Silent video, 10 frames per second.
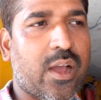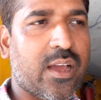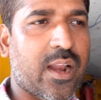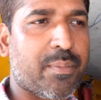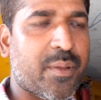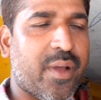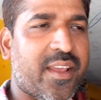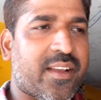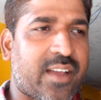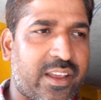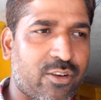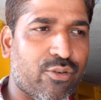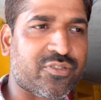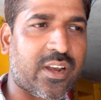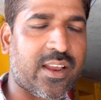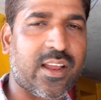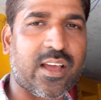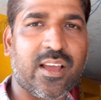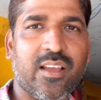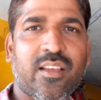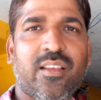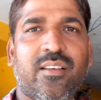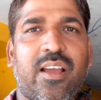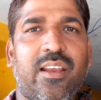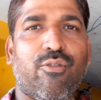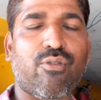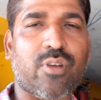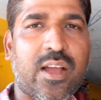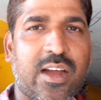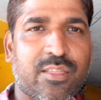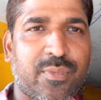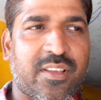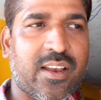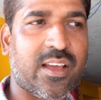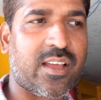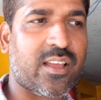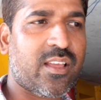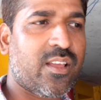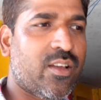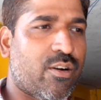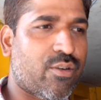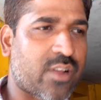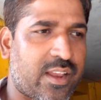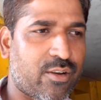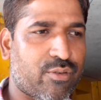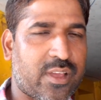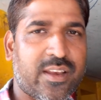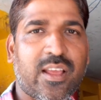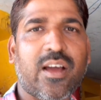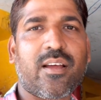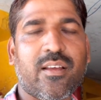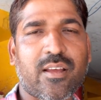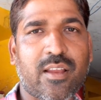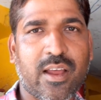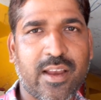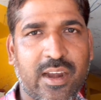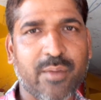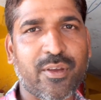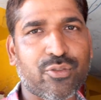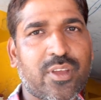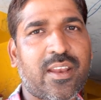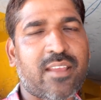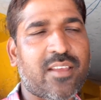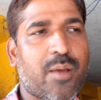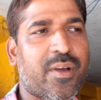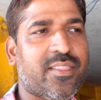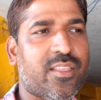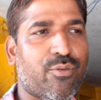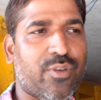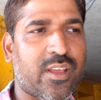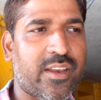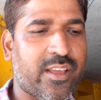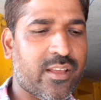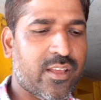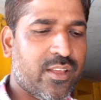अगर आपकी बाइक कई लोग चलाना है कई लोगों के हाथ में जाना है और कई लोग यानी अनाड़ी भी होते हैं नहीं चला पाते तो उनके लिए